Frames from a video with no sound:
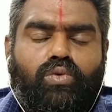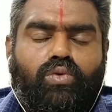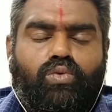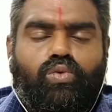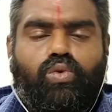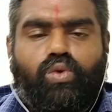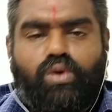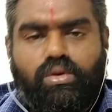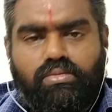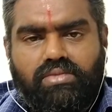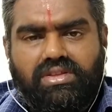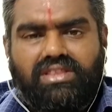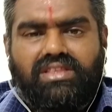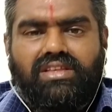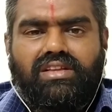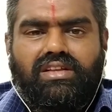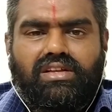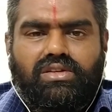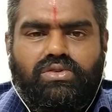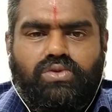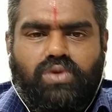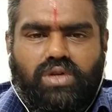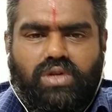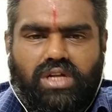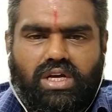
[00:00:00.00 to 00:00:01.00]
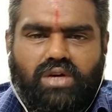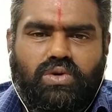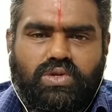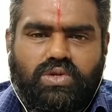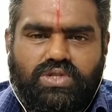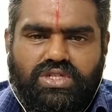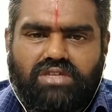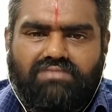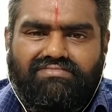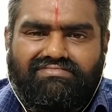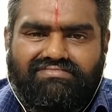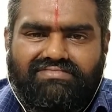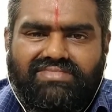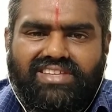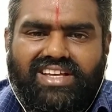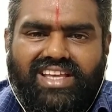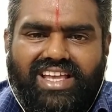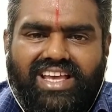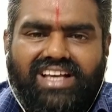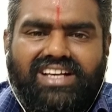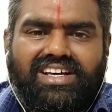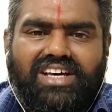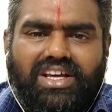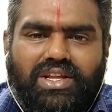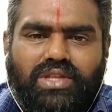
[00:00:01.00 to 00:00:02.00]
குடும்பத்தினர் சொன்னால் கொஞ்சம்
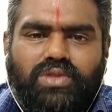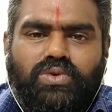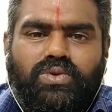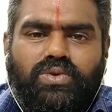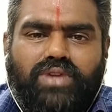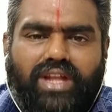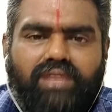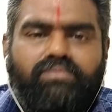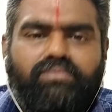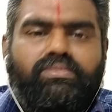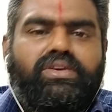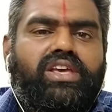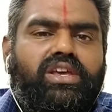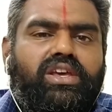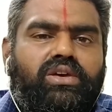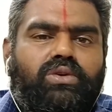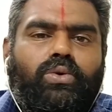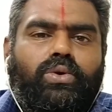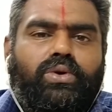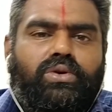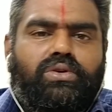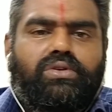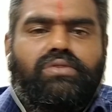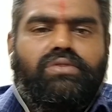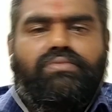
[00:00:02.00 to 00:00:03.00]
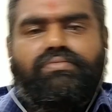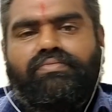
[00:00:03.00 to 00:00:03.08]
கேட்கறதும் நன்மையை கொடுக்கும்